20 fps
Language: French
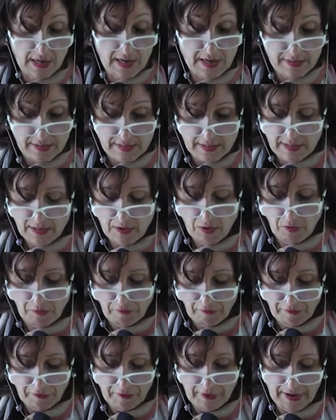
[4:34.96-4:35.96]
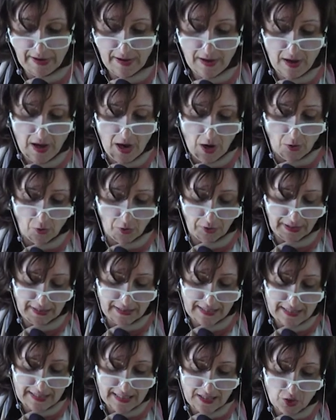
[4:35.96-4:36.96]
Si, en fait,
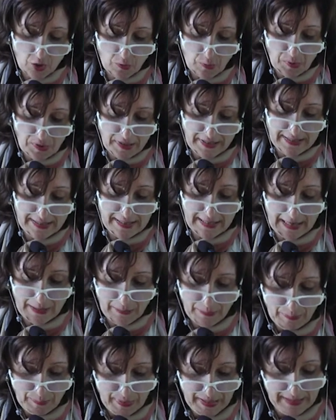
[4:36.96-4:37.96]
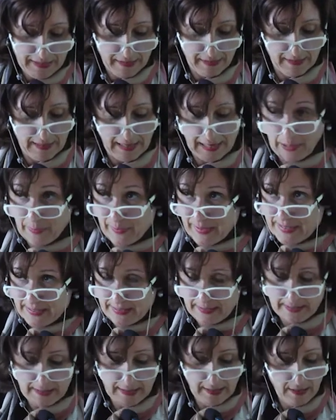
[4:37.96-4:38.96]
l'organisation politique implique la
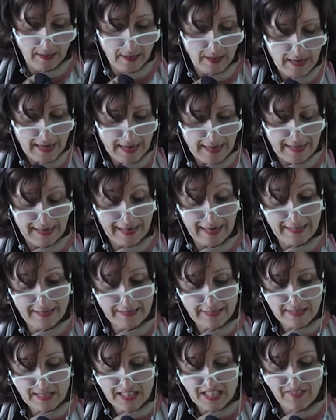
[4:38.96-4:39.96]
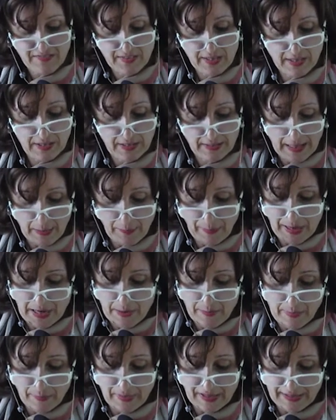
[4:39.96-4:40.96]
capacité, l'égalité civile n'a pas les
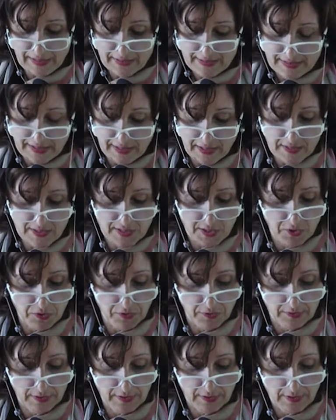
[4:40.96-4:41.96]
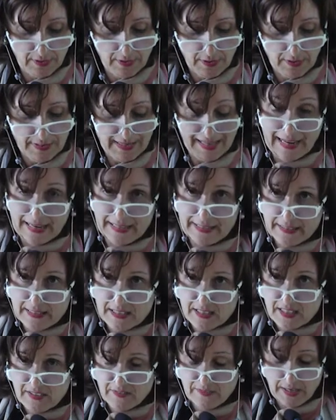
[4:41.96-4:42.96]
mêmes restrictions. L'égalité
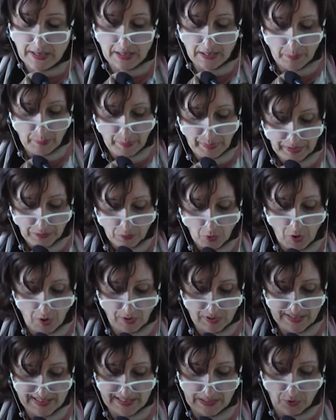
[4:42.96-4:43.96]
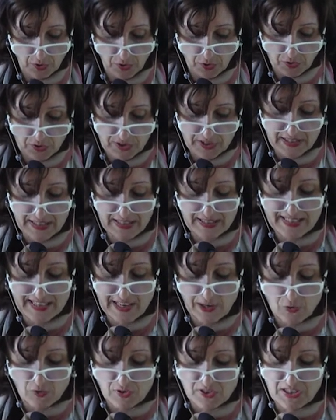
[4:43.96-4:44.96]
civile peut donc, selon Rossi, se
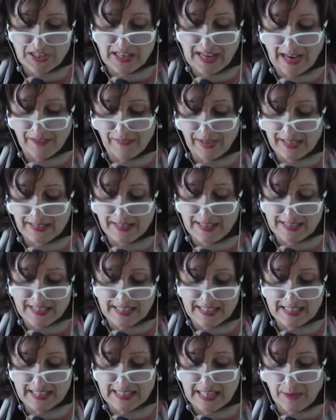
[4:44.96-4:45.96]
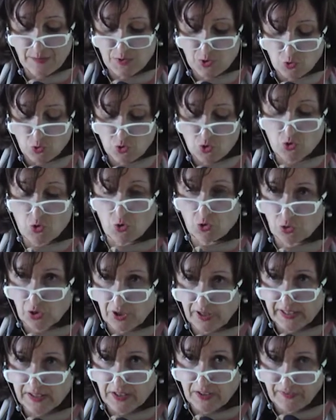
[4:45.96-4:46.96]
concilier avec des systèmes sociaux
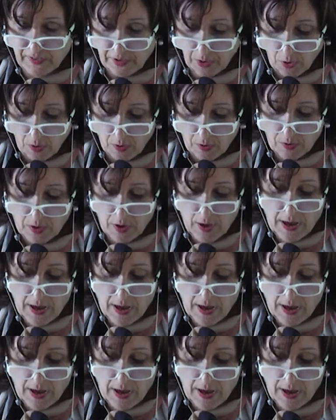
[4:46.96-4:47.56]
très différents.